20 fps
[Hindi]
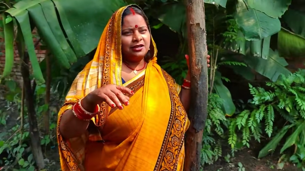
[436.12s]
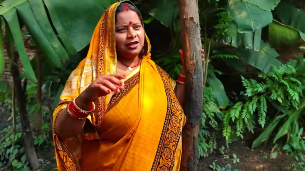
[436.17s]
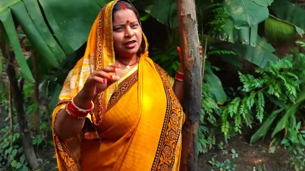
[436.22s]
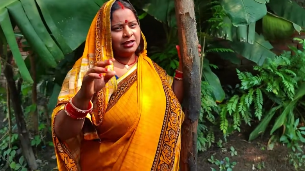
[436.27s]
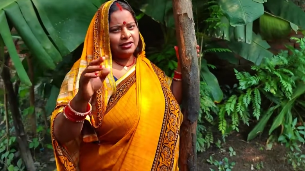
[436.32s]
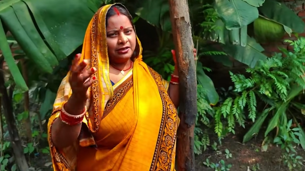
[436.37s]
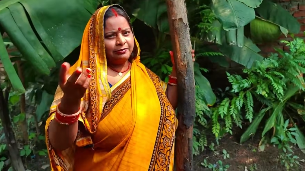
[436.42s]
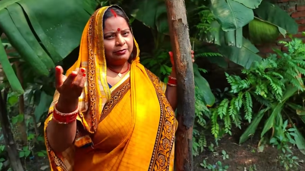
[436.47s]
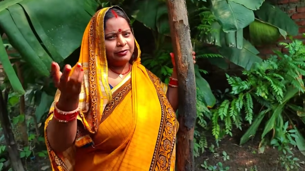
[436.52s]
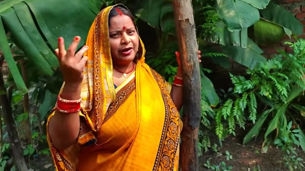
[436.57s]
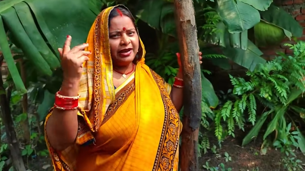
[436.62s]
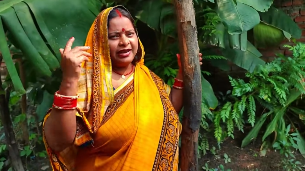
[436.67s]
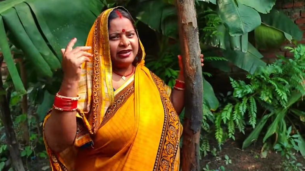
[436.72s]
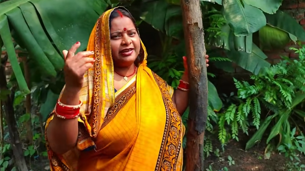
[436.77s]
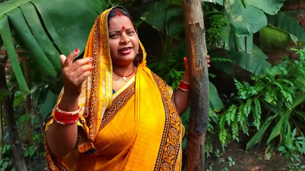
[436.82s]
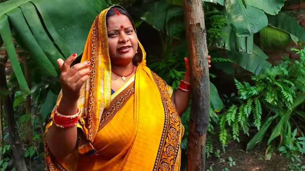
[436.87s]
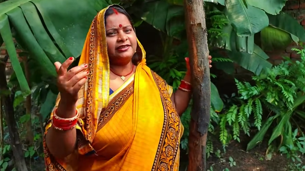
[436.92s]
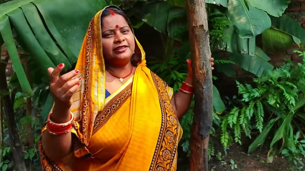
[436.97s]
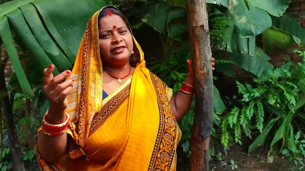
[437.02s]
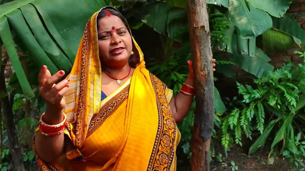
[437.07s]
और दीपावली
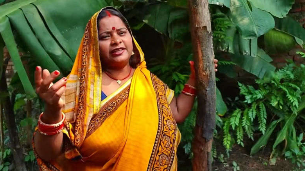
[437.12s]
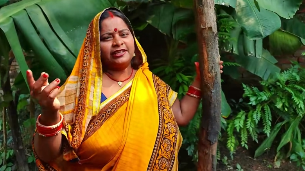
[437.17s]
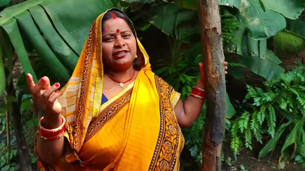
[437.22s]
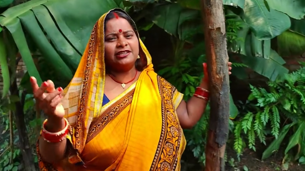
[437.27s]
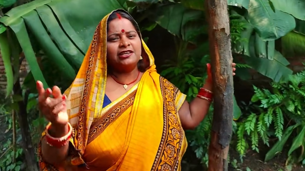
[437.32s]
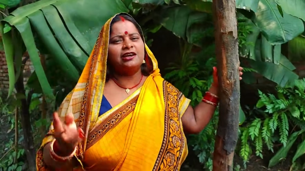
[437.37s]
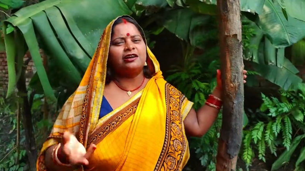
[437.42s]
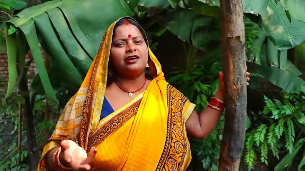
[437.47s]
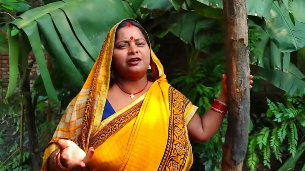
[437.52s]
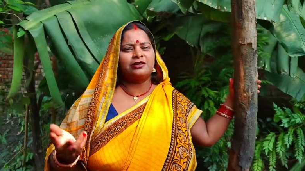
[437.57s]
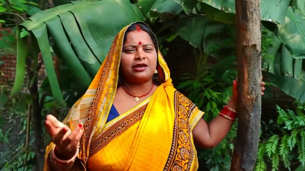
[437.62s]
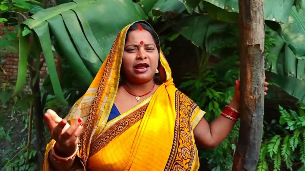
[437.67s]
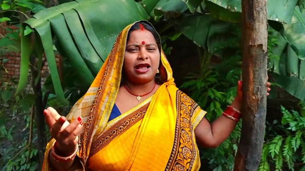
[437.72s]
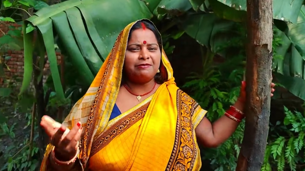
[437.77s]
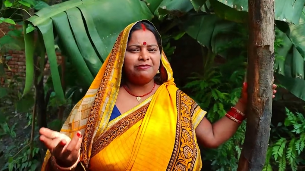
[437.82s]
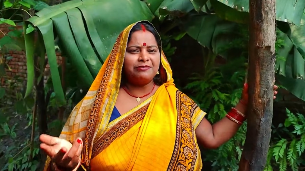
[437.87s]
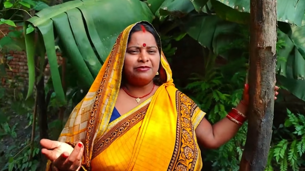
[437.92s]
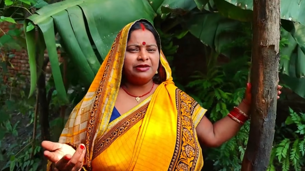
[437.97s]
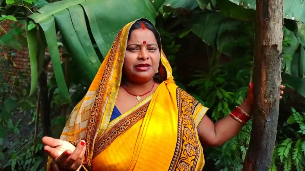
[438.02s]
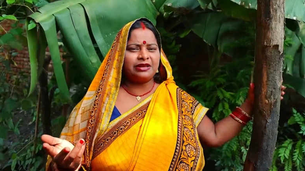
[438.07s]
के दिन देखिए अगर
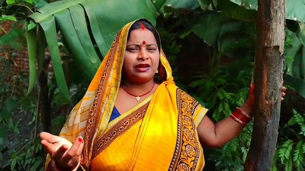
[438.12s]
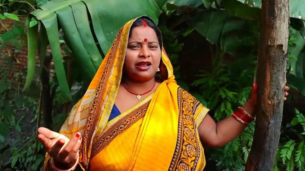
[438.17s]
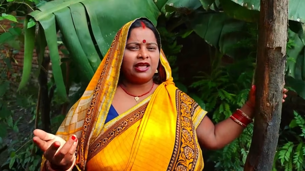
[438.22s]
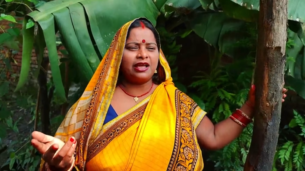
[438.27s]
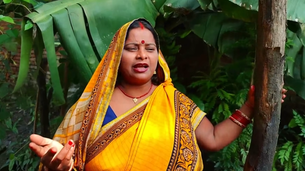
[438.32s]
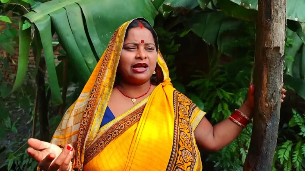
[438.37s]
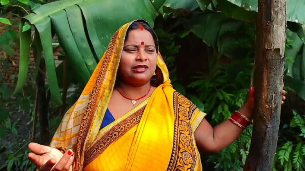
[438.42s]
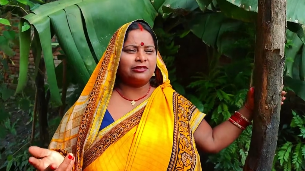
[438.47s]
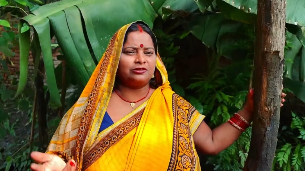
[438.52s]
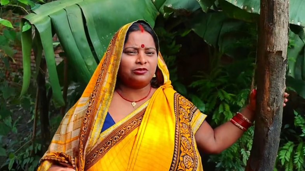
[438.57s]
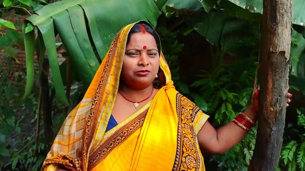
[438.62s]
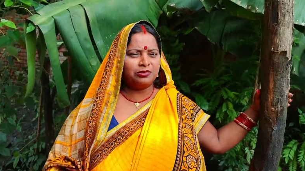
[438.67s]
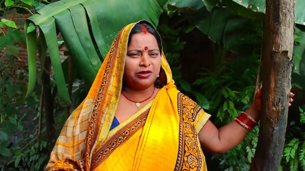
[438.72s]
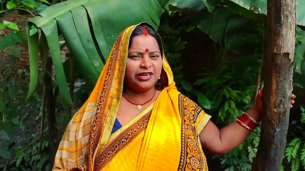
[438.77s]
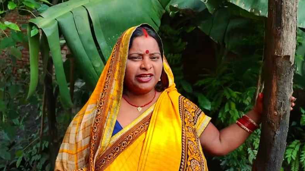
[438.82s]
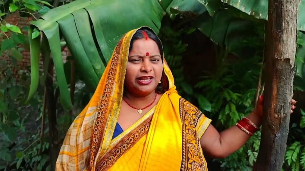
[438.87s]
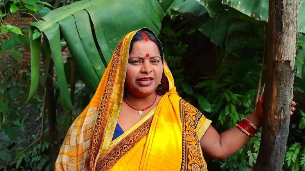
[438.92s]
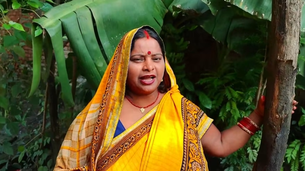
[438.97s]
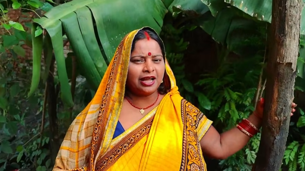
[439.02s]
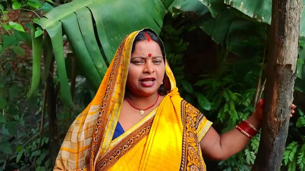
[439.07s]
टाइम रहेगा तो
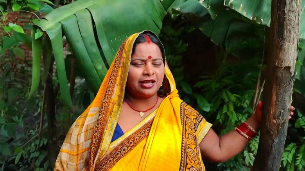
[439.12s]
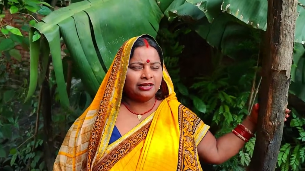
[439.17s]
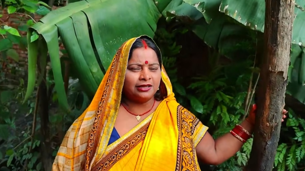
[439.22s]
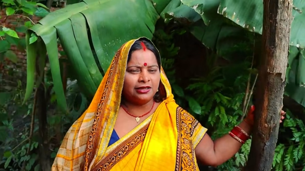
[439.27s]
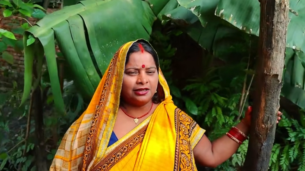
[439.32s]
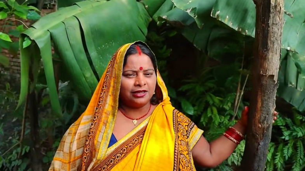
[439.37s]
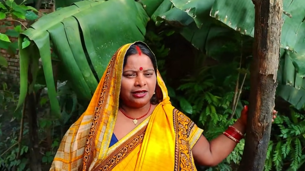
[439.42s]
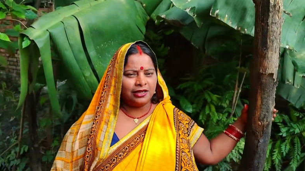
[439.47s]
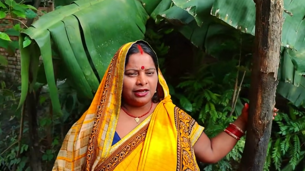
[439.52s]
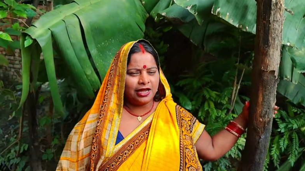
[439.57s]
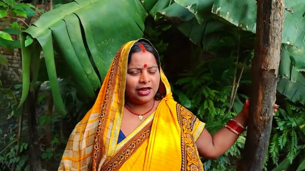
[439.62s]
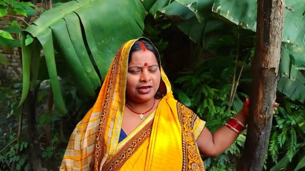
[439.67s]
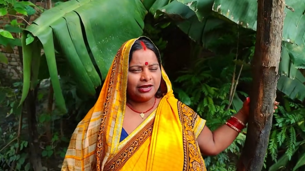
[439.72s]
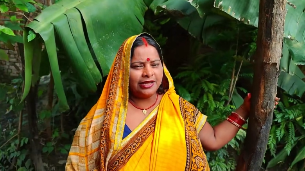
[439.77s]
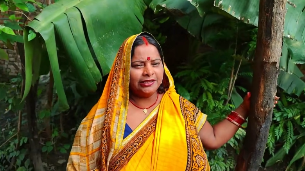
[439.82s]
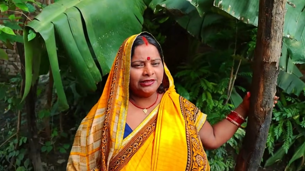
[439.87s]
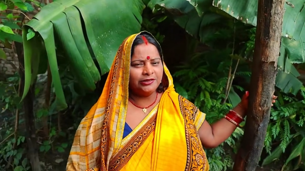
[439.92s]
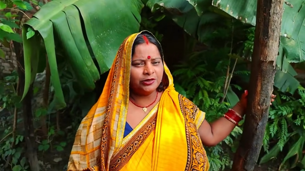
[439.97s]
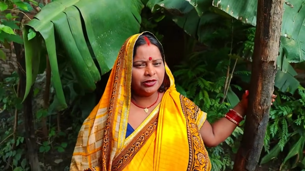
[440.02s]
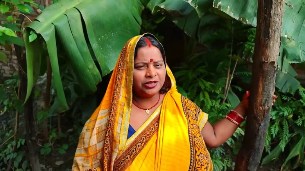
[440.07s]
बनेगा और
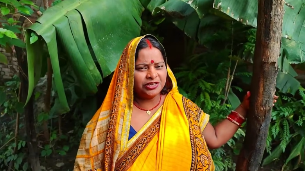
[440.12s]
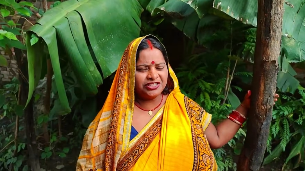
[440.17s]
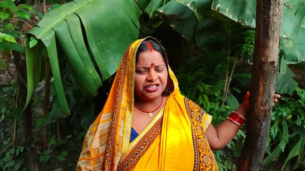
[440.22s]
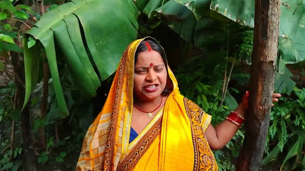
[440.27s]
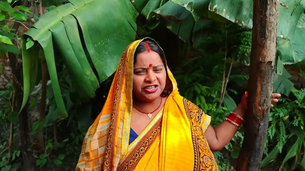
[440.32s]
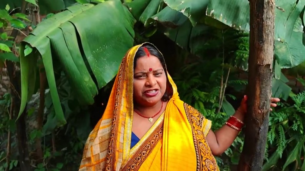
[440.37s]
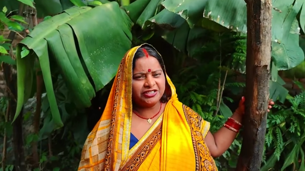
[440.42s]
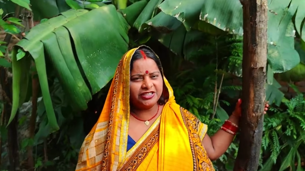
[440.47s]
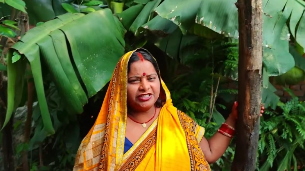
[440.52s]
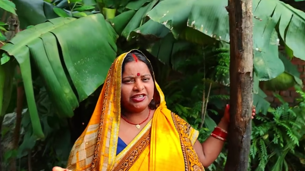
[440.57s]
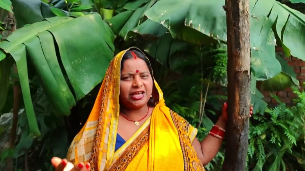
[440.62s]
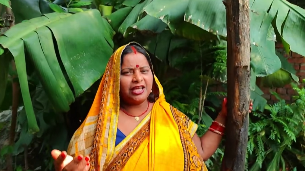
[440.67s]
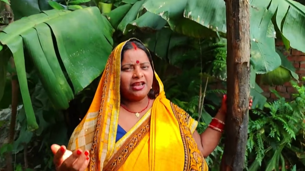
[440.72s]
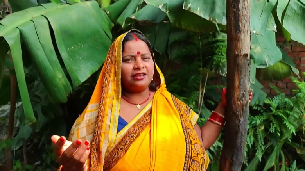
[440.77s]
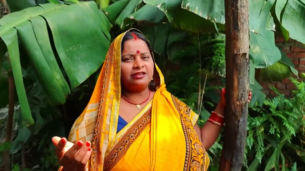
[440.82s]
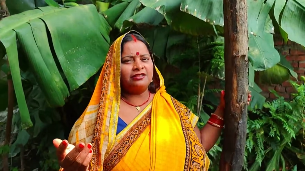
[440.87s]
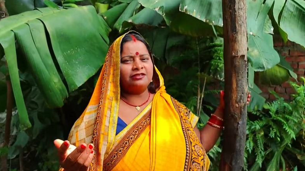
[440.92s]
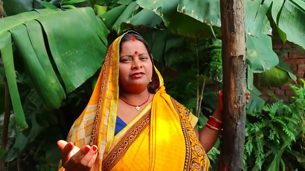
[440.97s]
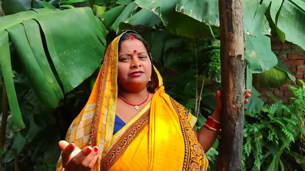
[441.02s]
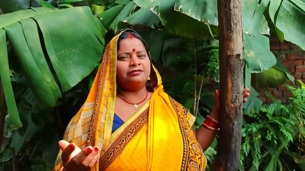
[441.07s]
नहीं तो किसी किसी
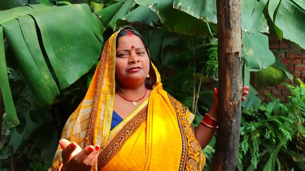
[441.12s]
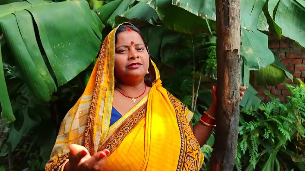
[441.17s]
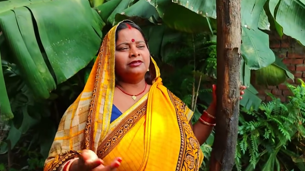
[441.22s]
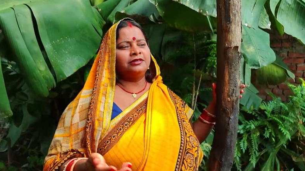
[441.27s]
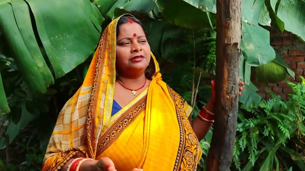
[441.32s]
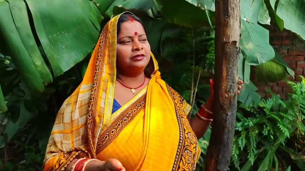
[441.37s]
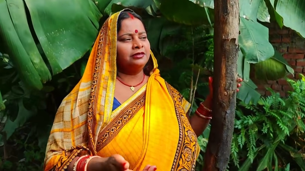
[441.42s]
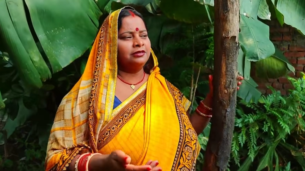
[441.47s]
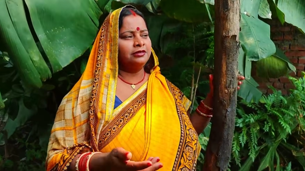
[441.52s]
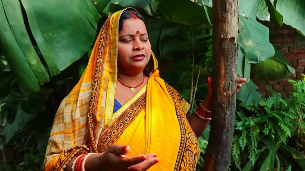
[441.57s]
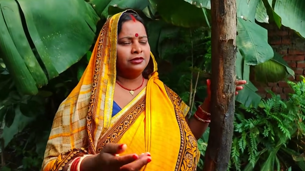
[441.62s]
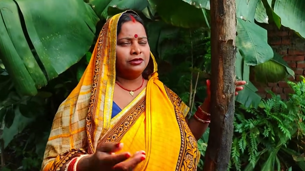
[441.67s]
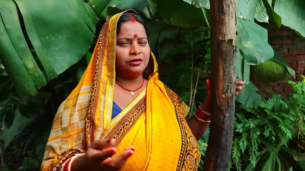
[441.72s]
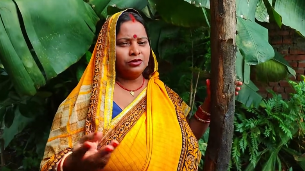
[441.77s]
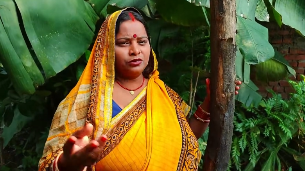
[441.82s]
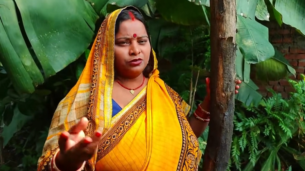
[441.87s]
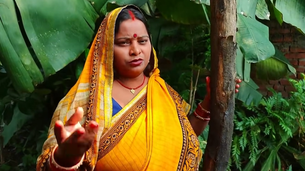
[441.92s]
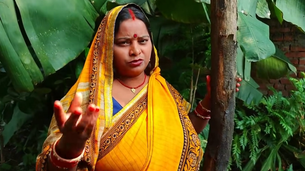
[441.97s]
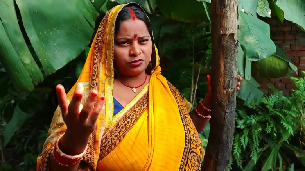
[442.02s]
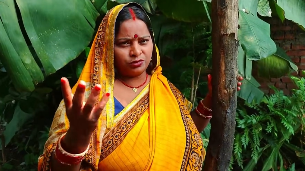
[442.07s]
साल
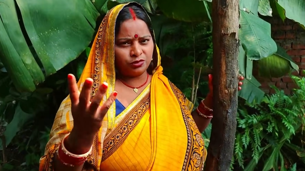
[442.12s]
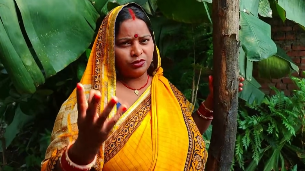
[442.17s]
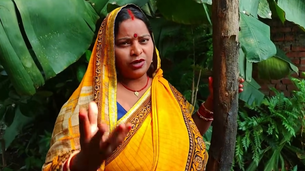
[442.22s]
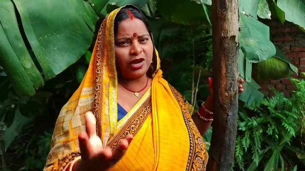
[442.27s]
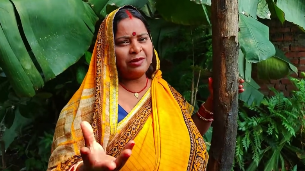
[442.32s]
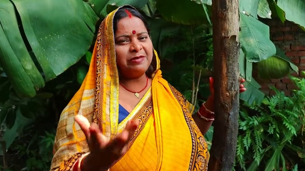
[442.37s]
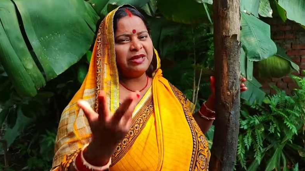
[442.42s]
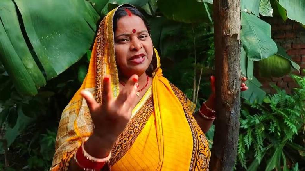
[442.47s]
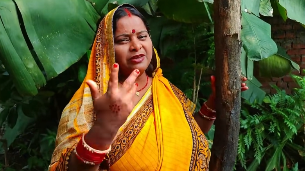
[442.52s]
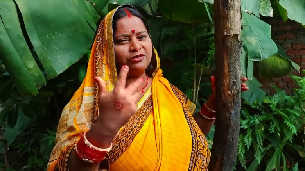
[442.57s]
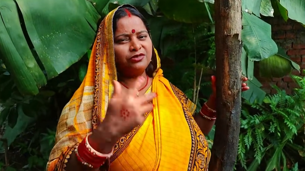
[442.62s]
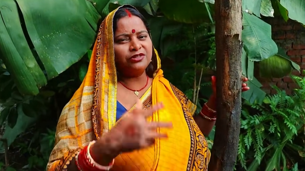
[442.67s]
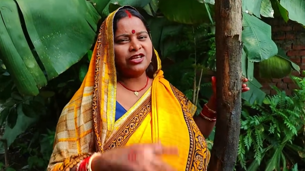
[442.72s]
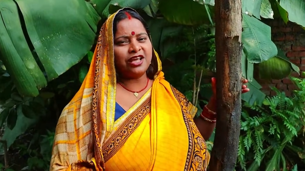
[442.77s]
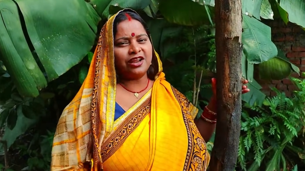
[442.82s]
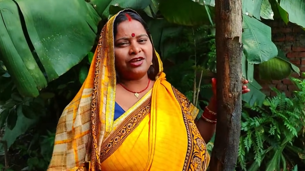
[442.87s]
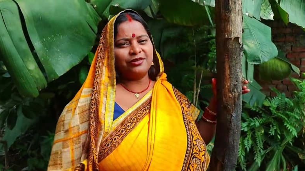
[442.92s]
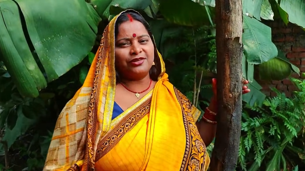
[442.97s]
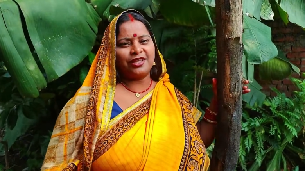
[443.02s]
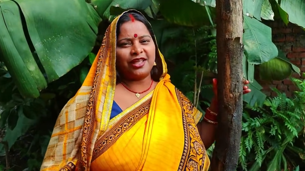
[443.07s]
थोड़ा में ही
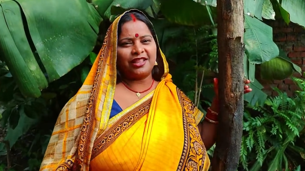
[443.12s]
गुजारा हो